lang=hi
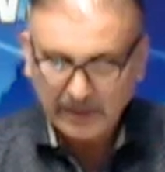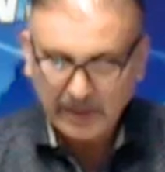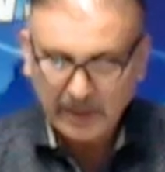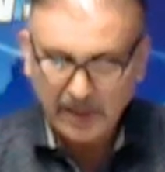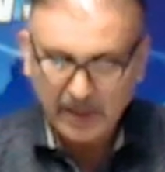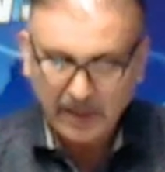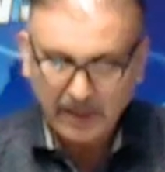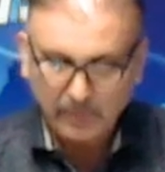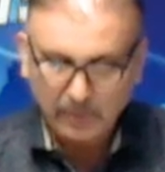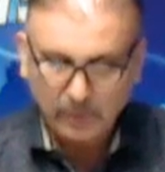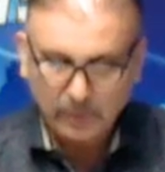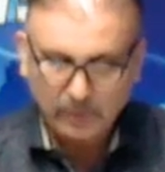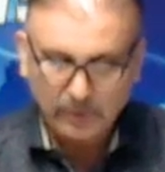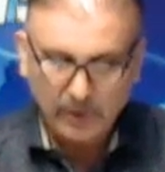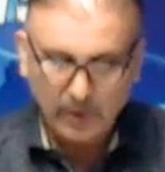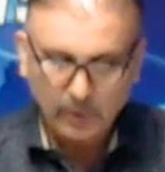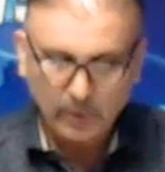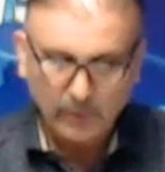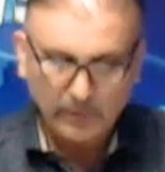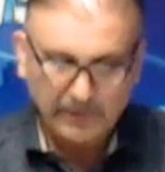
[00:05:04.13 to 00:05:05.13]
ने कहा कि मौजूदा
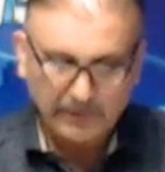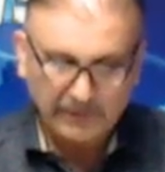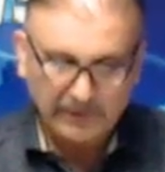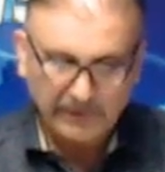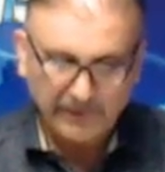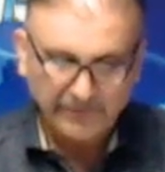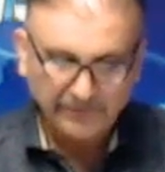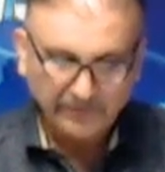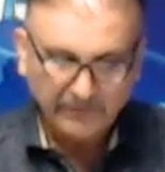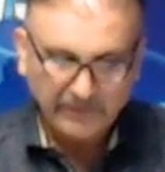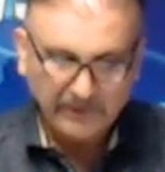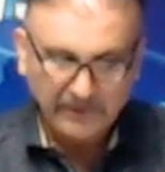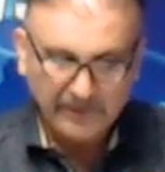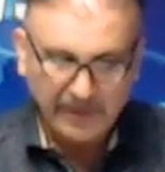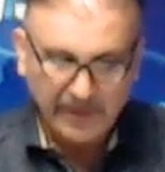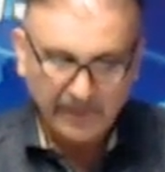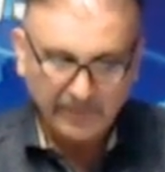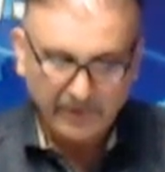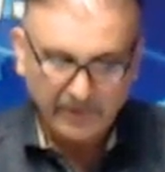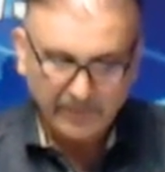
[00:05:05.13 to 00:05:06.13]
हुकूमत ने
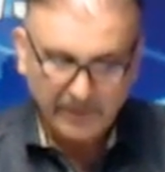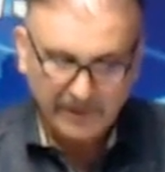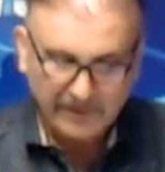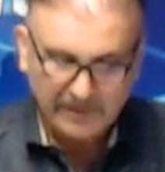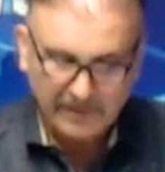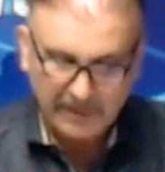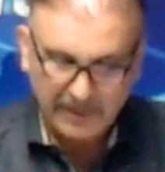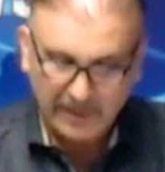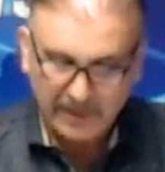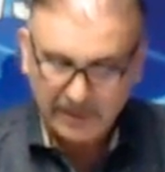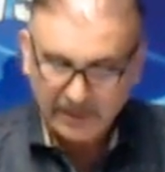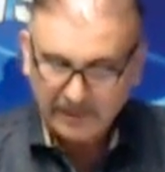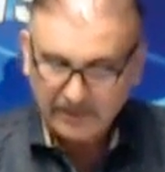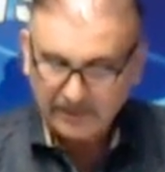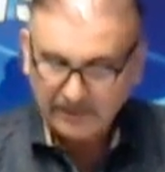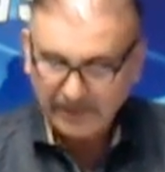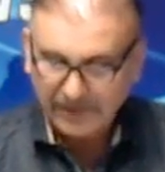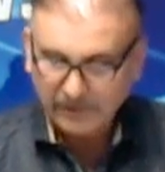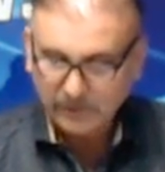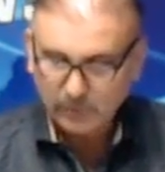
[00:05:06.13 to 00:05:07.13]
दियामर भाषा
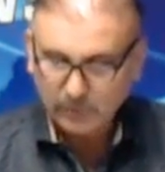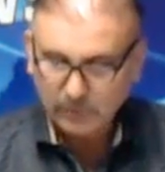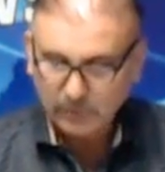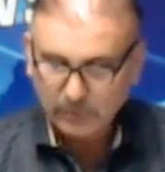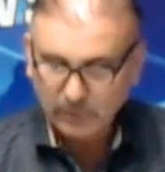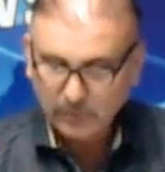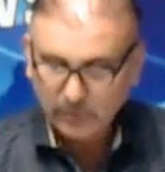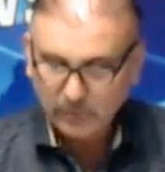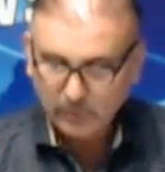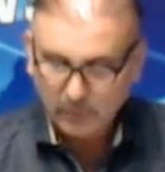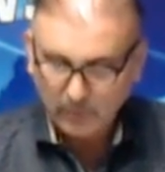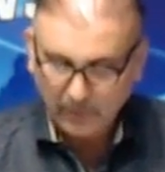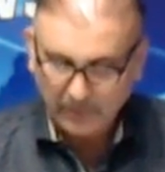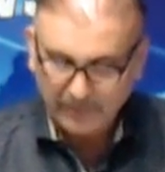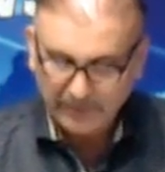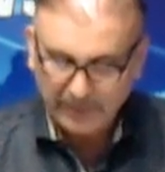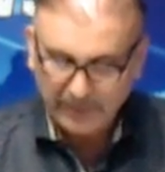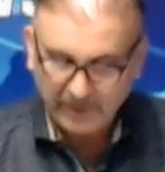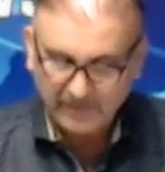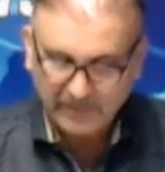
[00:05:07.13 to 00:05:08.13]
दासू
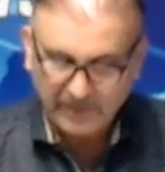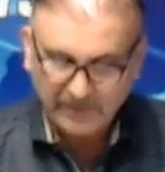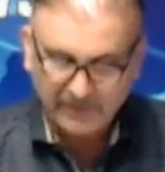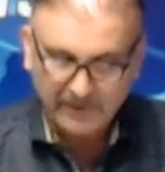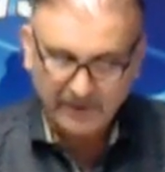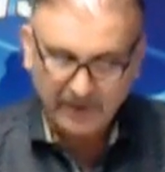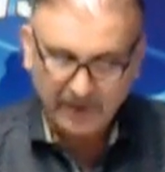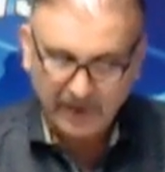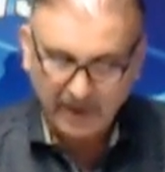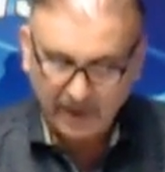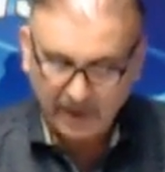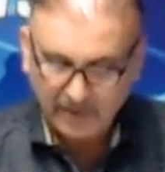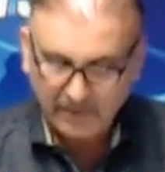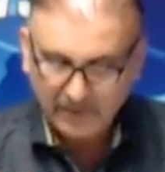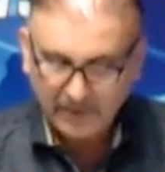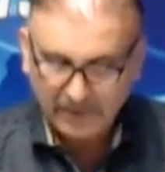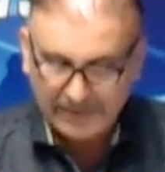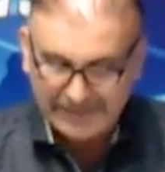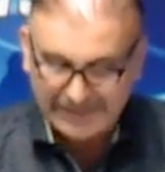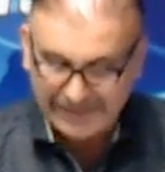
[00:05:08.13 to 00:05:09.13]
मोहम्मद डैम जैसे अहम
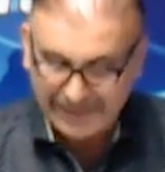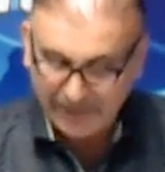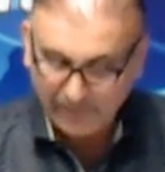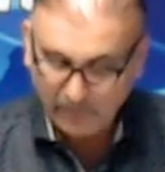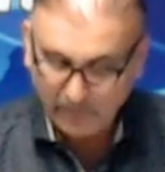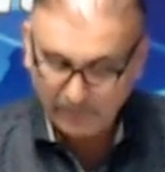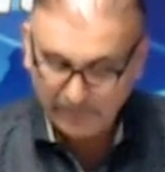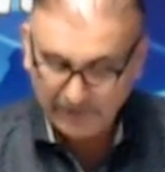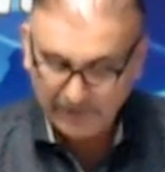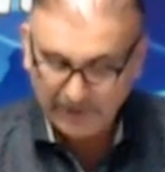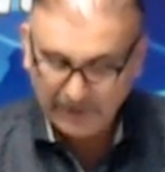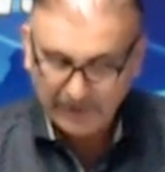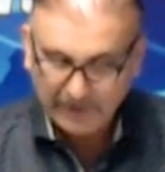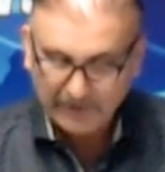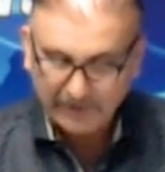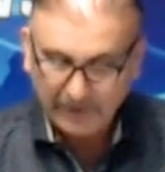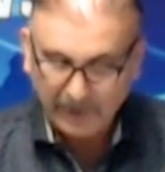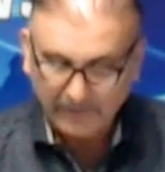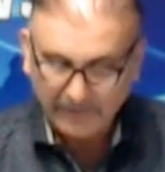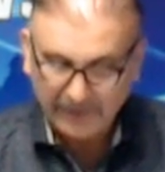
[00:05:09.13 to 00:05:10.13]
डैमों पर
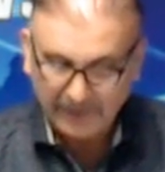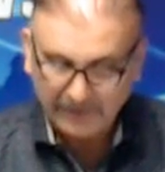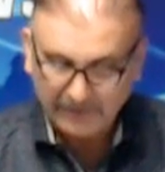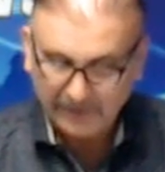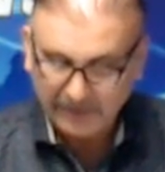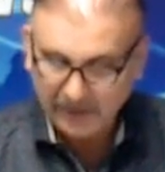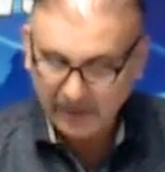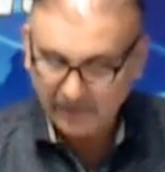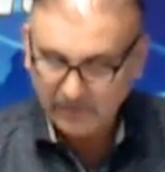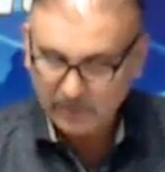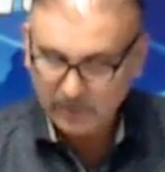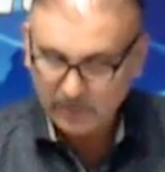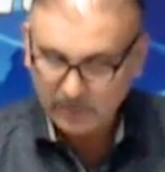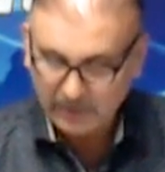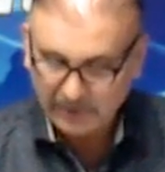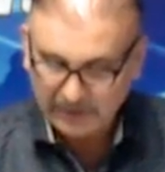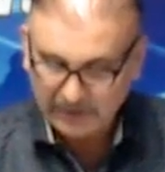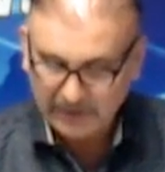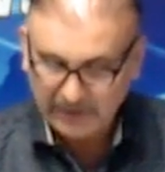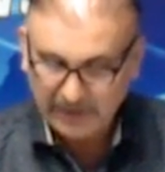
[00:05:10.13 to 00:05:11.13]
तामीराती काम शुरू
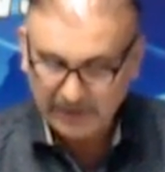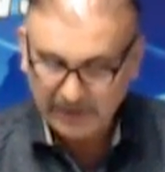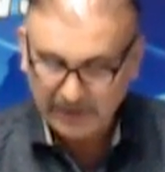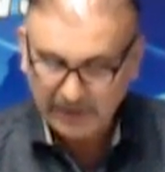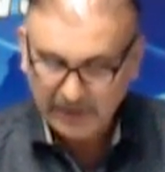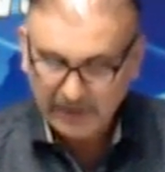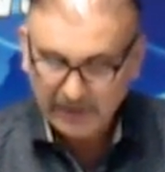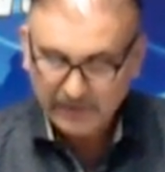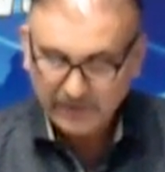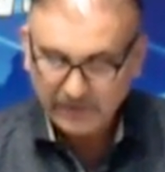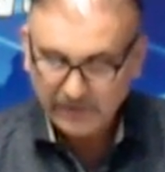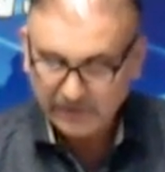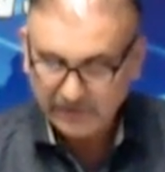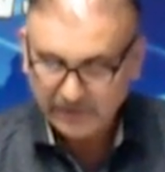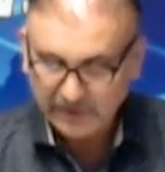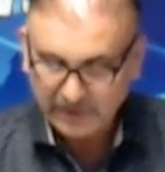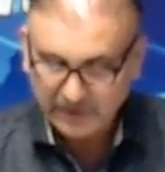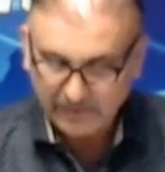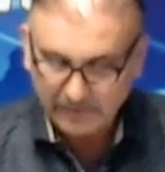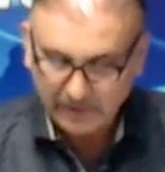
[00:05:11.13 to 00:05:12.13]
कर दिया है
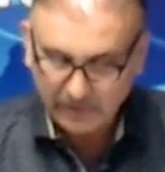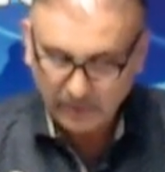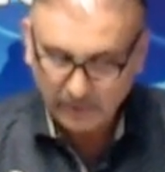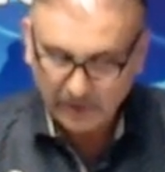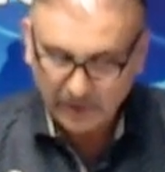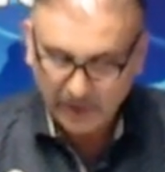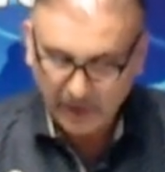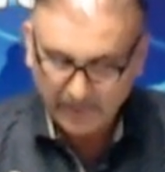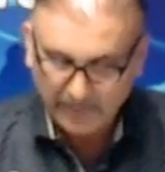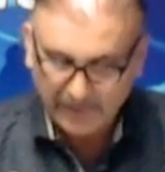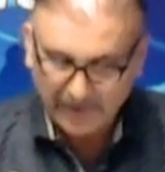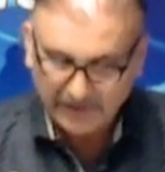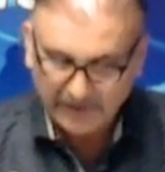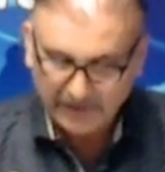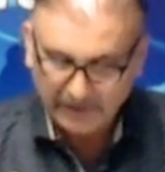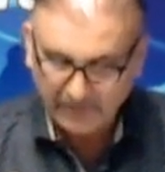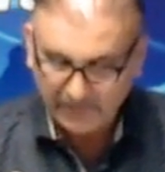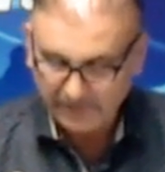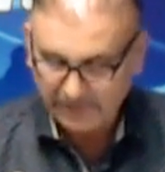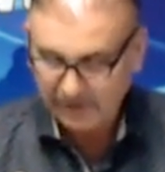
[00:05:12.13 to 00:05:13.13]
जिससे ज़मीनों की
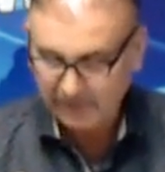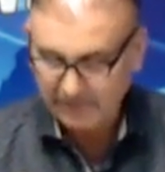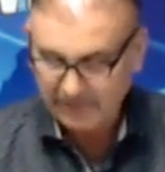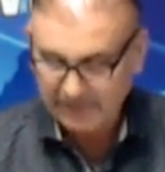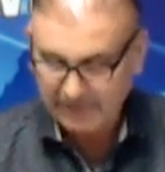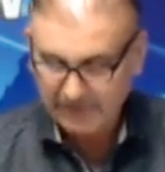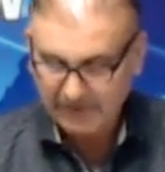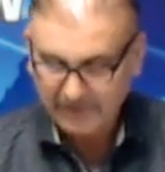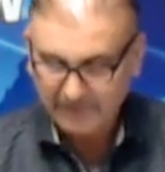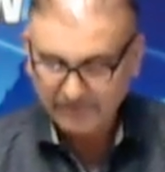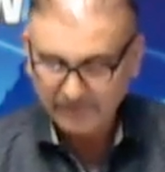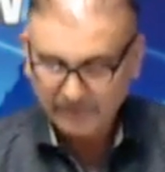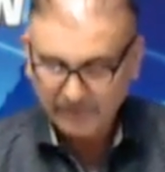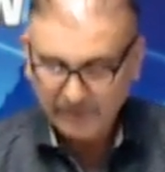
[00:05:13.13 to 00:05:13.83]
आपाशी में मदद मिलेगी